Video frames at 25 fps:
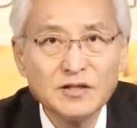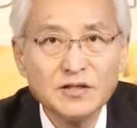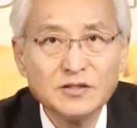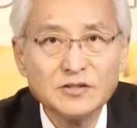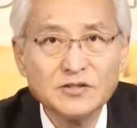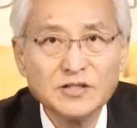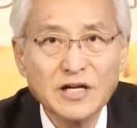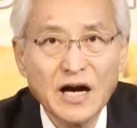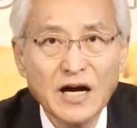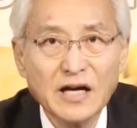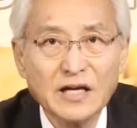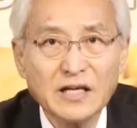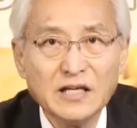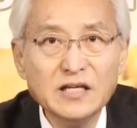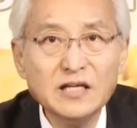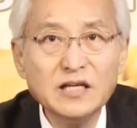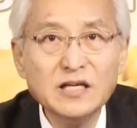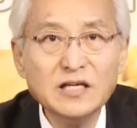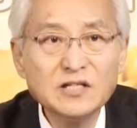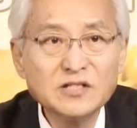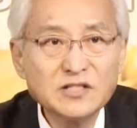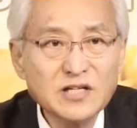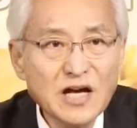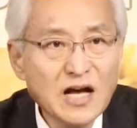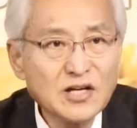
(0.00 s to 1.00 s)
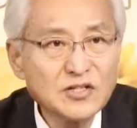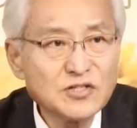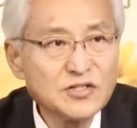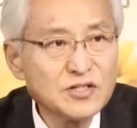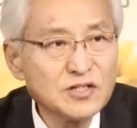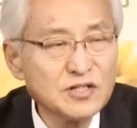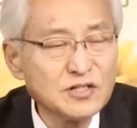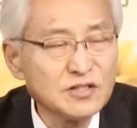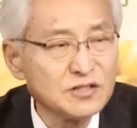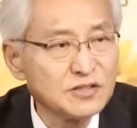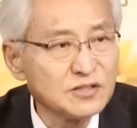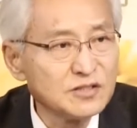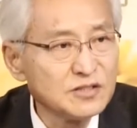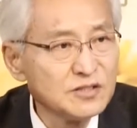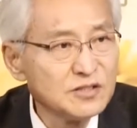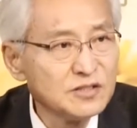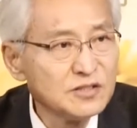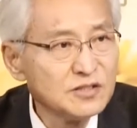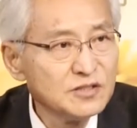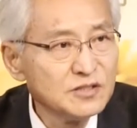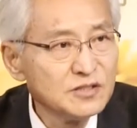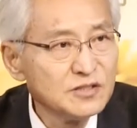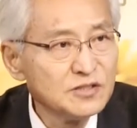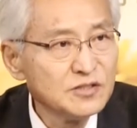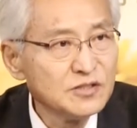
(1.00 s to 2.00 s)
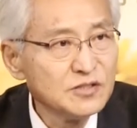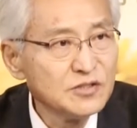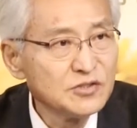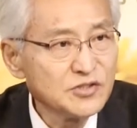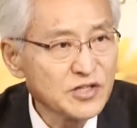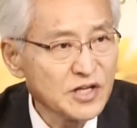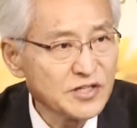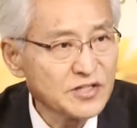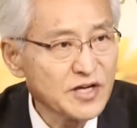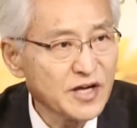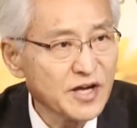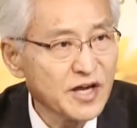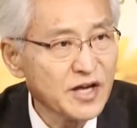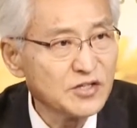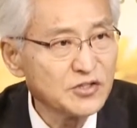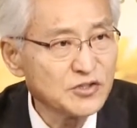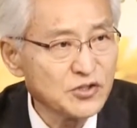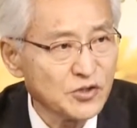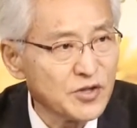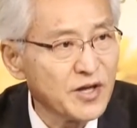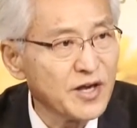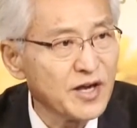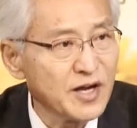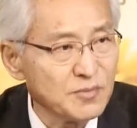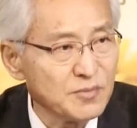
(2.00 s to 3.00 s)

자, 이 사실을 세상에 전해야